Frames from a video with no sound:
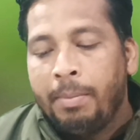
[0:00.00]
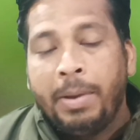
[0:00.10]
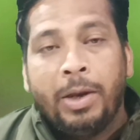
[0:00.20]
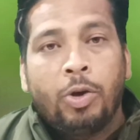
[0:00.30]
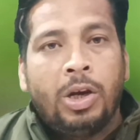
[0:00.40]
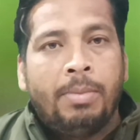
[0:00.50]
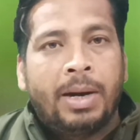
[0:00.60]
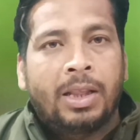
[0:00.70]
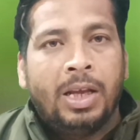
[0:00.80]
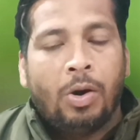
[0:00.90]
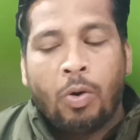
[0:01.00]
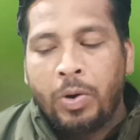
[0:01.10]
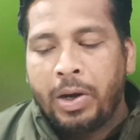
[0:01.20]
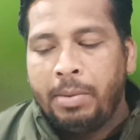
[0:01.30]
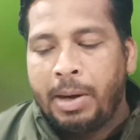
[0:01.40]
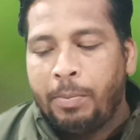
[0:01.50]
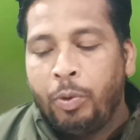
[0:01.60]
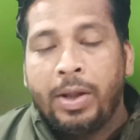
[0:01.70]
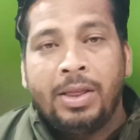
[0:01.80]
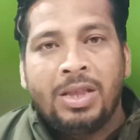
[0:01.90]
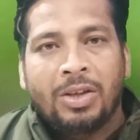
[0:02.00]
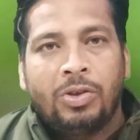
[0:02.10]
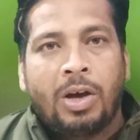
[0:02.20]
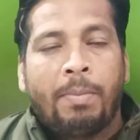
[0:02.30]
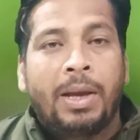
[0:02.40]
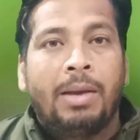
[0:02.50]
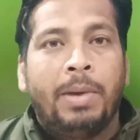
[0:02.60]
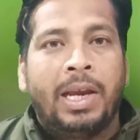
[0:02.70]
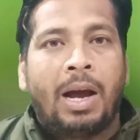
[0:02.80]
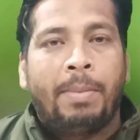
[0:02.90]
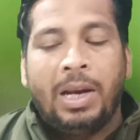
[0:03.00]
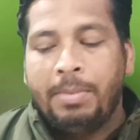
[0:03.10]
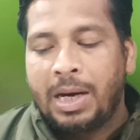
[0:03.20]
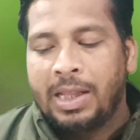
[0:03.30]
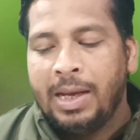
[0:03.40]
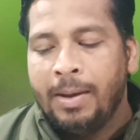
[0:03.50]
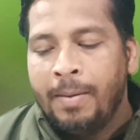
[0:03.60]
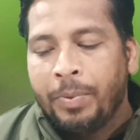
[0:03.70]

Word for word: मेरी जो लिमिट थी ओल्ड लिमिट पूरे दस हजार की मेरी यहाँ पे लिमिट थी